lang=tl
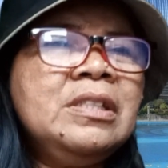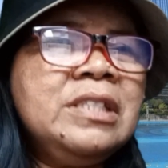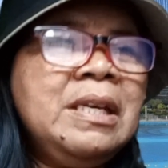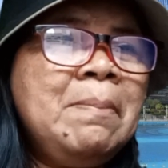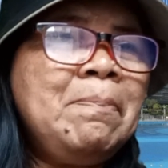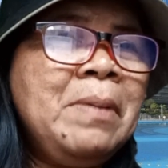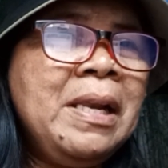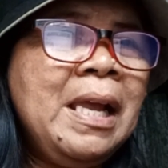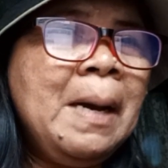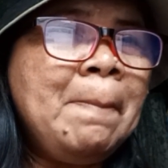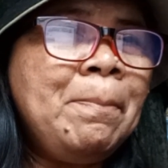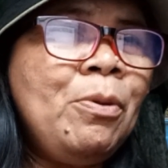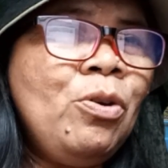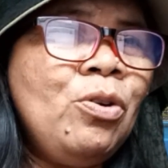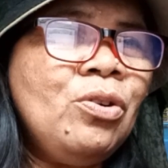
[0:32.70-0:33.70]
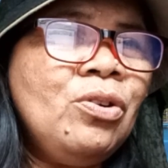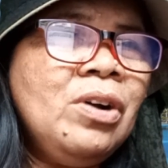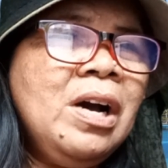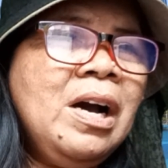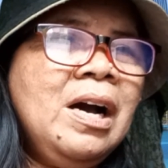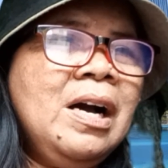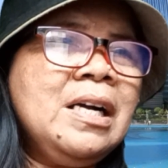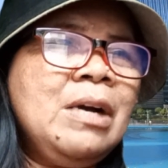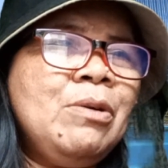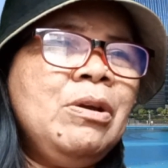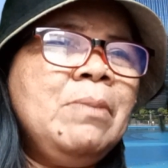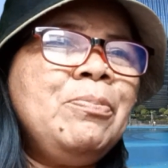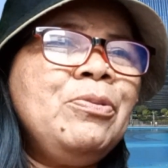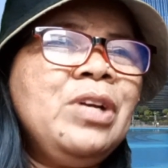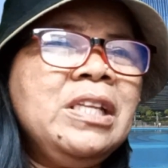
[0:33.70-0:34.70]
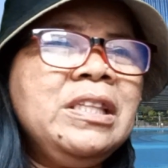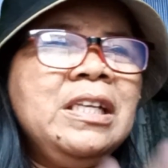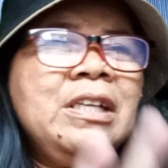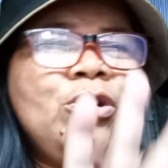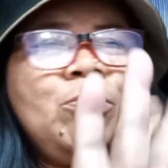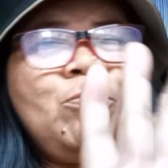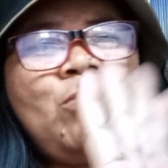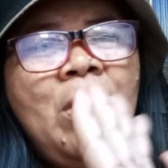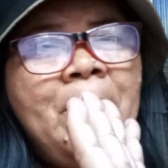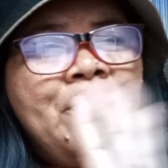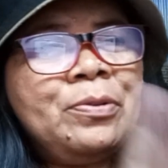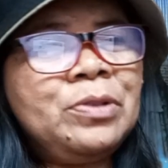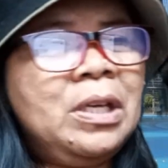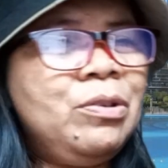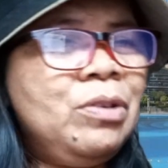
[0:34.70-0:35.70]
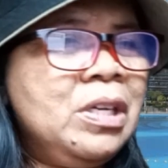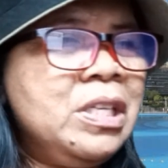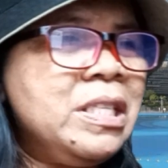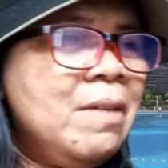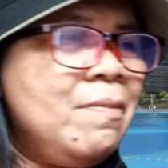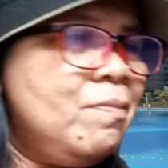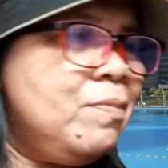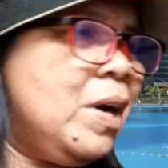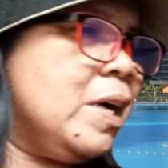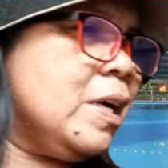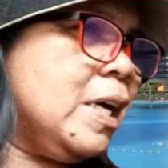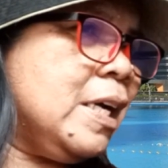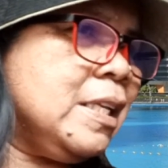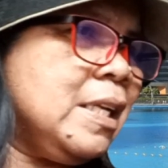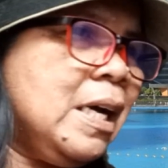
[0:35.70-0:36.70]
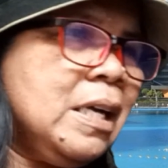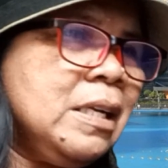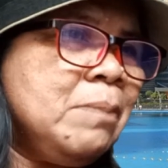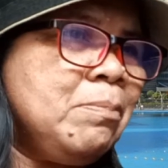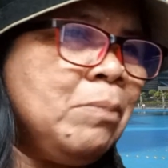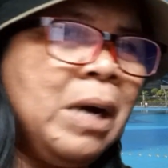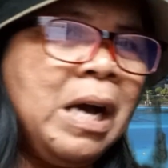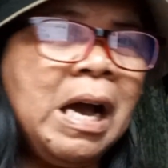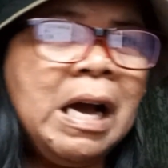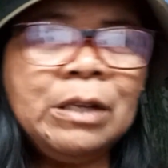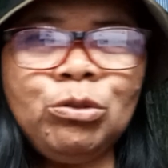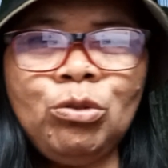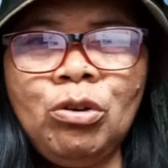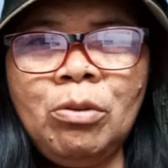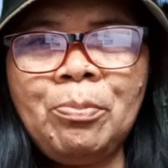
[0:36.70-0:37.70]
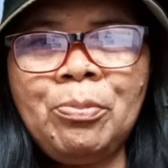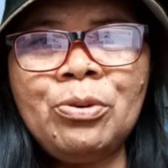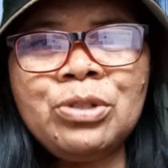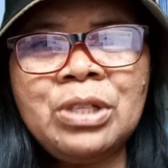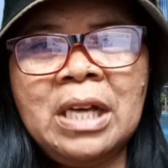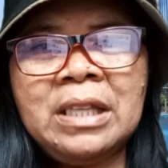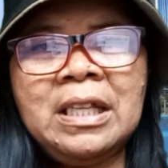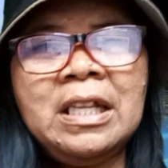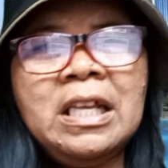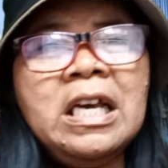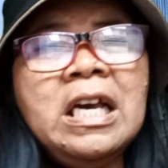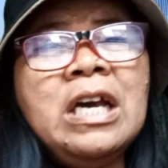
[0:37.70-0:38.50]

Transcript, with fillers: simple lang po. Ang gawin po natin, kumuha po tayo ng isang bagay na makakatulong po sa atin.